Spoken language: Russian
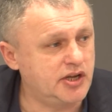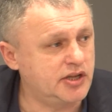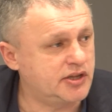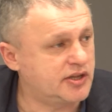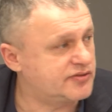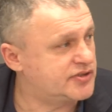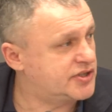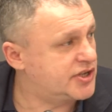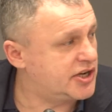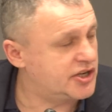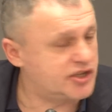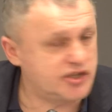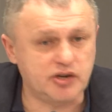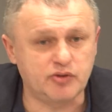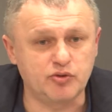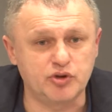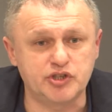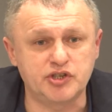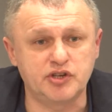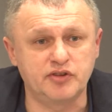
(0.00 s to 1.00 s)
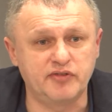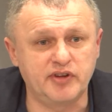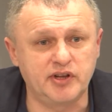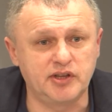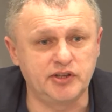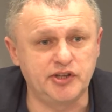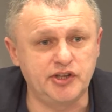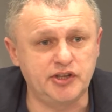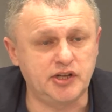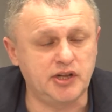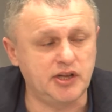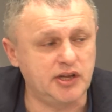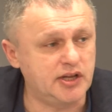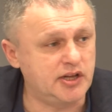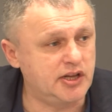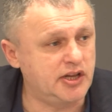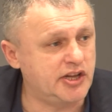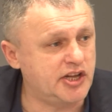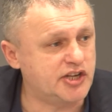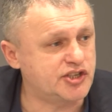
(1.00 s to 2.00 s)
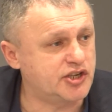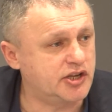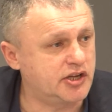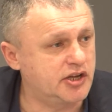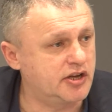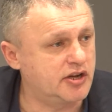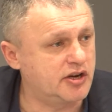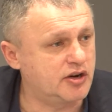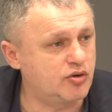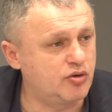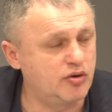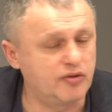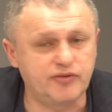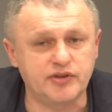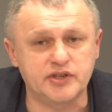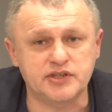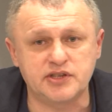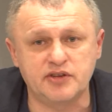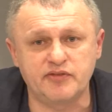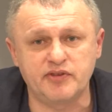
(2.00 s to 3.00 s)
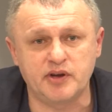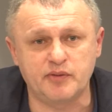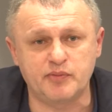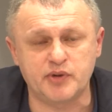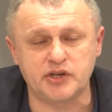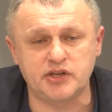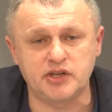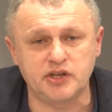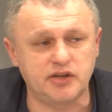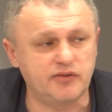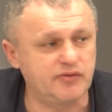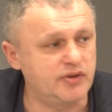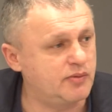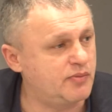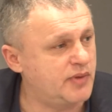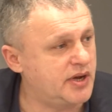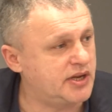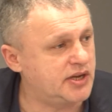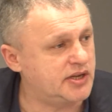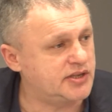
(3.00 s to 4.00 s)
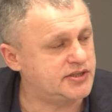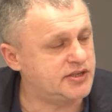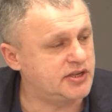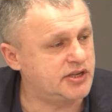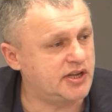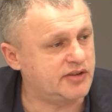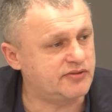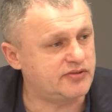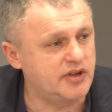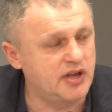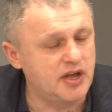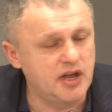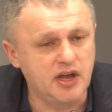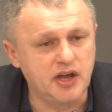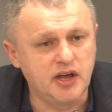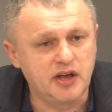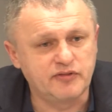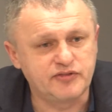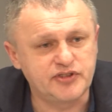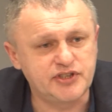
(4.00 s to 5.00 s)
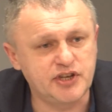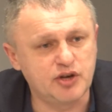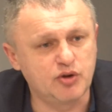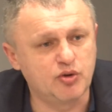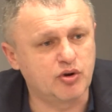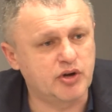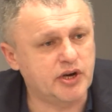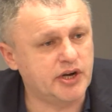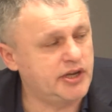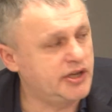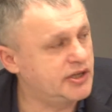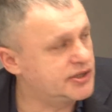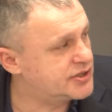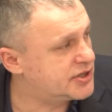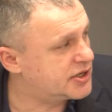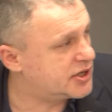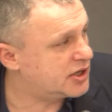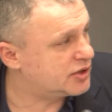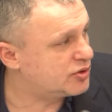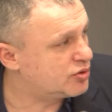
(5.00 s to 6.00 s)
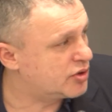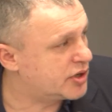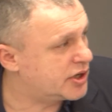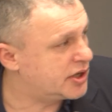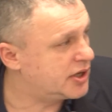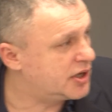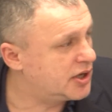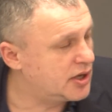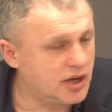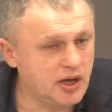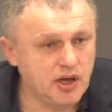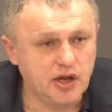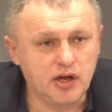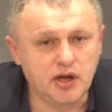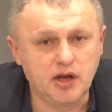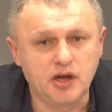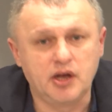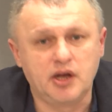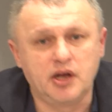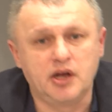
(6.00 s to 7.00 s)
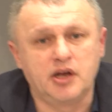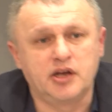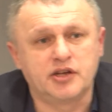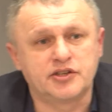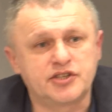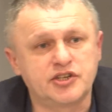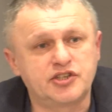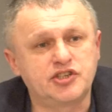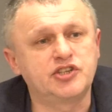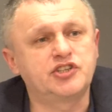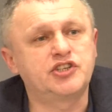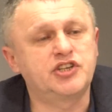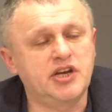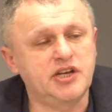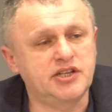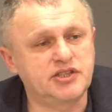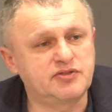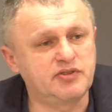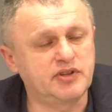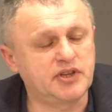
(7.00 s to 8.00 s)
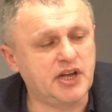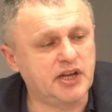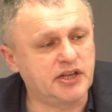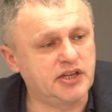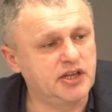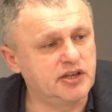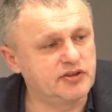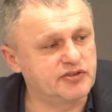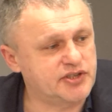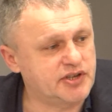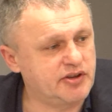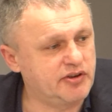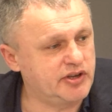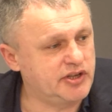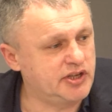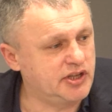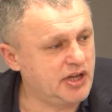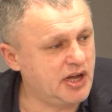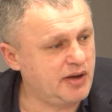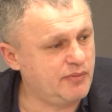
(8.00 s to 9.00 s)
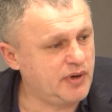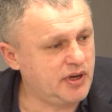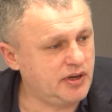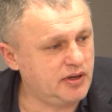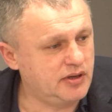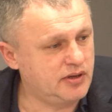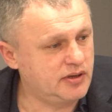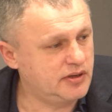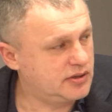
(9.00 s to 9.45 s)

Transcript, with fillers: Эта встреча очень волнительная для наших игроков. Если вы обратите внимание, сидят все украинцы, которые защищают цвета киевского «Динамо».